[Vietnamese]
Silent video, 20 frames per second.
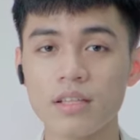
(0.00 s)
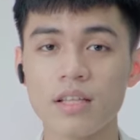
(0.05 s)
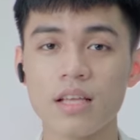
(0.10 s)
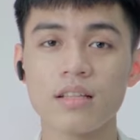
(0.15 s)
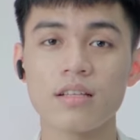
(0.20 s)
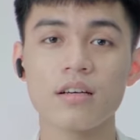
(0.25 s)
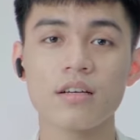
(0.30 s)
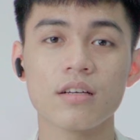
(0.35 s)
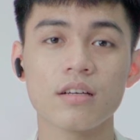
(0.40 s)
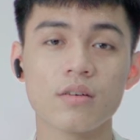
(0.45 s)

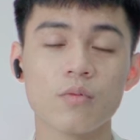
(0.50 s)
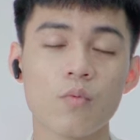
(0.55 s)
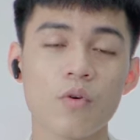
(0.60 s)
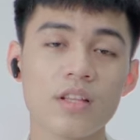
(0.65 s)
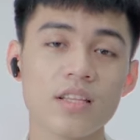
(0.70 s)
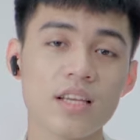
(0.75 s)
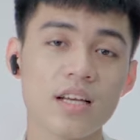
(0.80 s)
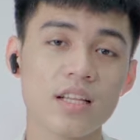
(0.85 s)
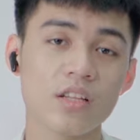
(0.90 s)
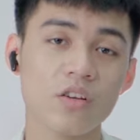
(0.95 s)
thì thường
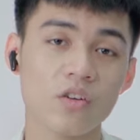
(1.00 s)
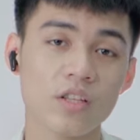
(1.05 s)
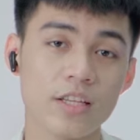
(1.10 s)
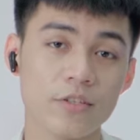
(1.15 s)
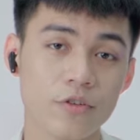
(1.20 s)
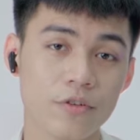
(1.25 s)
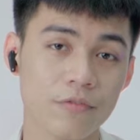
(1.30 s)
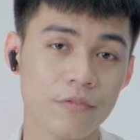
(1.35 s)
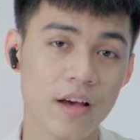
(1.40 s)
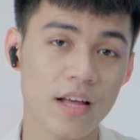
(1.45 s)
nguyên nhân có thể
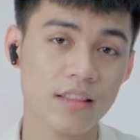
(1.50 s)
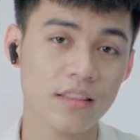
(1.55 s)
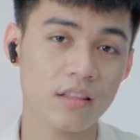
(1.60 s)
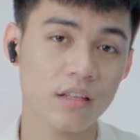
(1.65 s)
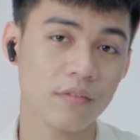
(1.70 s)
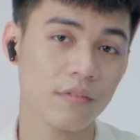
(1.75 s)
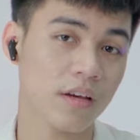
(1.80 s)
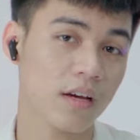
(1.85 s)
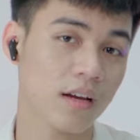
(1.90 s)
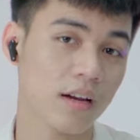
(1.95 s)
xuất phát
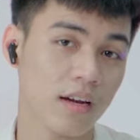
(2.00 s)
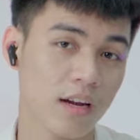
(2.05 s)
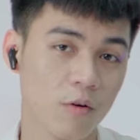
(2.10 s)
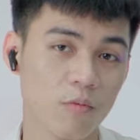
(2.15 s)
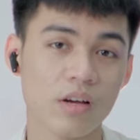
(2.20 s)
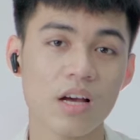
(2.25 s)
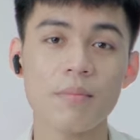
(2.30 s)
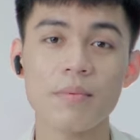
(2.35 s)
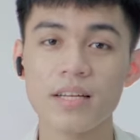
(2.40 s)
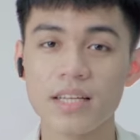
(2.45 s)
từ việc
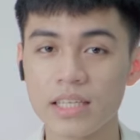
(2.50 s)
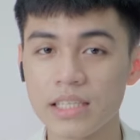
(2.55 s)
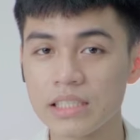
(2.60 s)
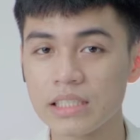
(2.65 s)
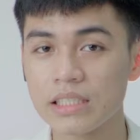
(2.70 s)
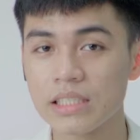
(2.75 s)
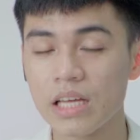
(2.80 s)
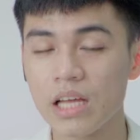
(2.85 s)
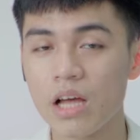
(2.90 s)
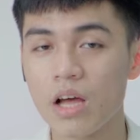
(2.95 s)
lỏng các màn hình,